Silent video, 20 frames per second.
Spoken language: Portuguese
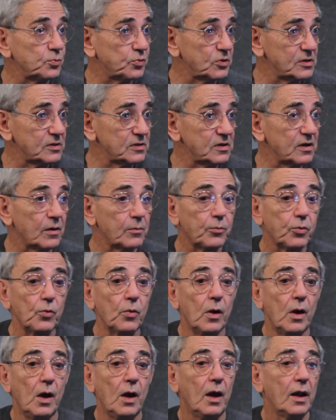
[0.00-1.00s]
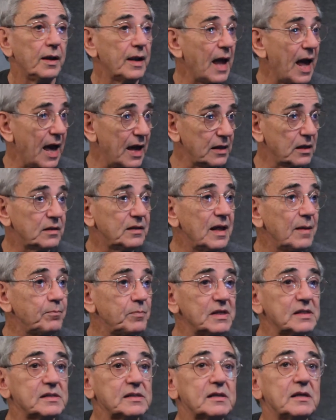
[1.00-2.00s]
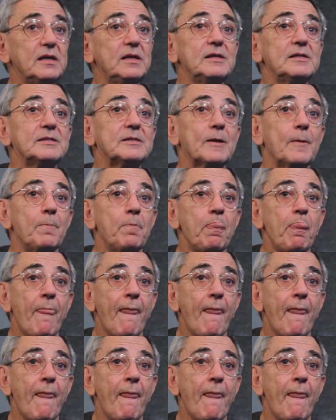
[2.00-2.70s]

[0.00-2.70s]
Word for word: por exemplo, na área da pesquisa,